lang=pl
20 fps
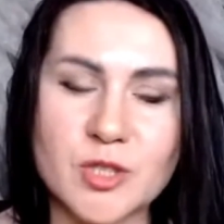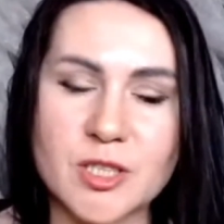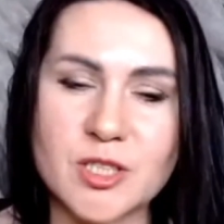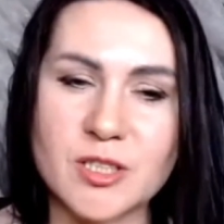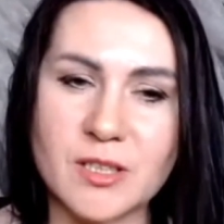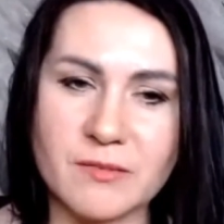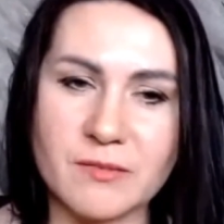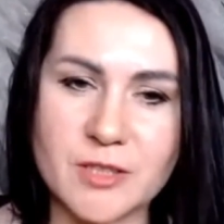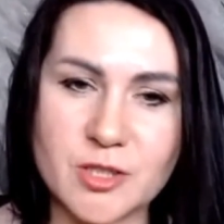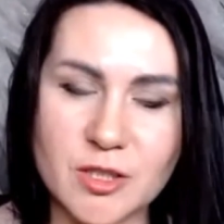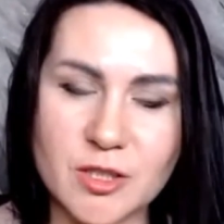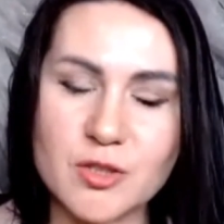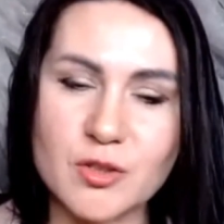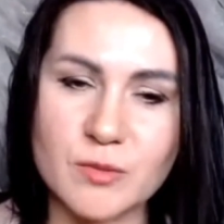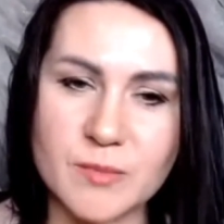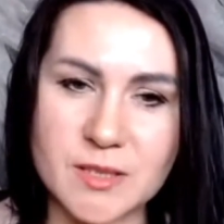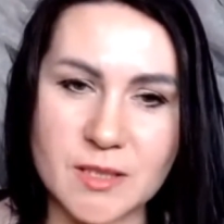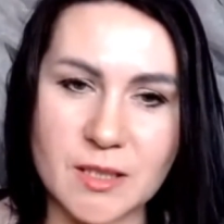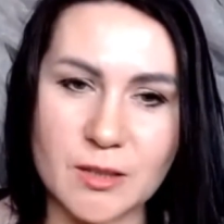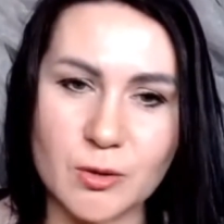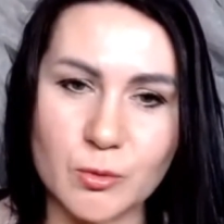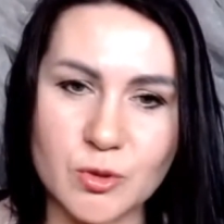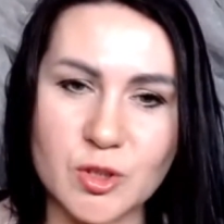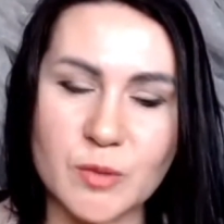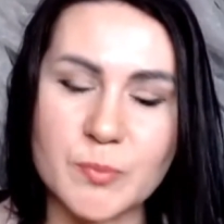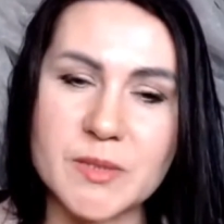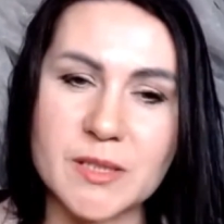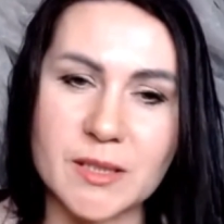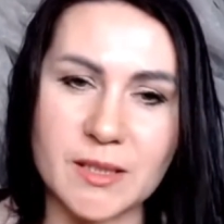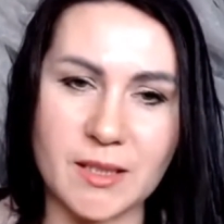rzecz najważniejszą jest dla
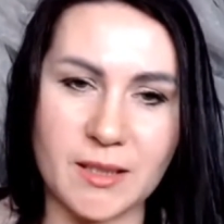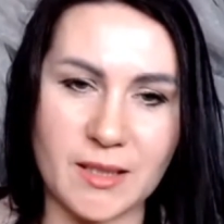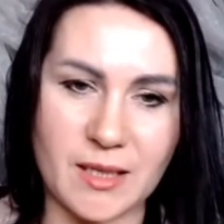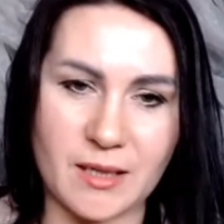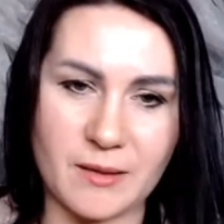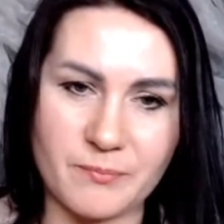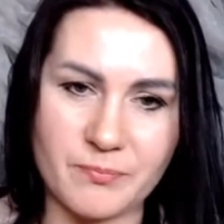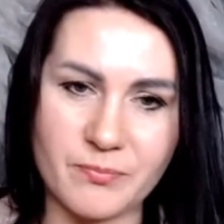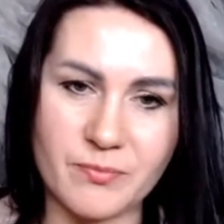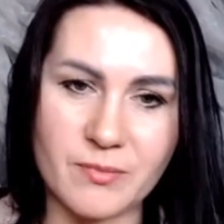ludzi psychika.